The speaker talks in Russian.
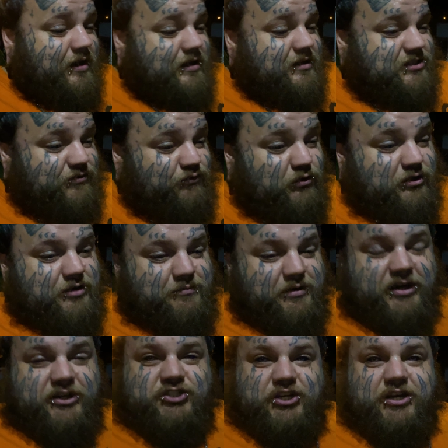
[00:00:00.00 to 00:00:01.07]
сегодня мы
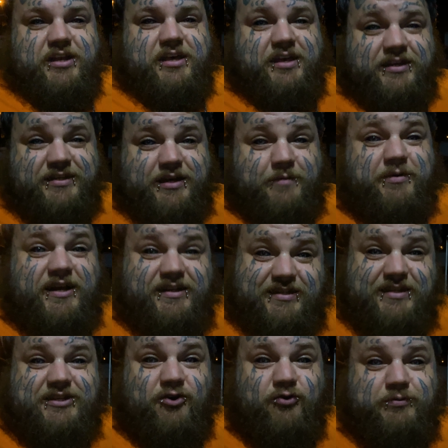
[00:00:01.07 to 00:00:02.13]
решили собраться
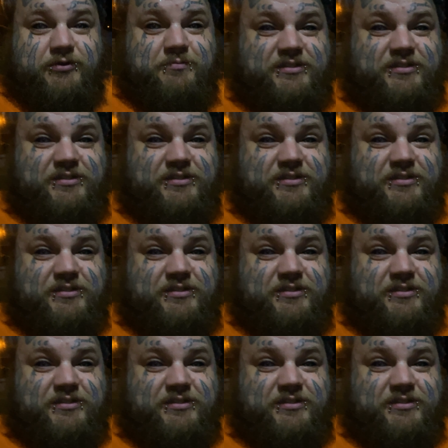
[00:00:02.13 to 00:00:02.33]
за общим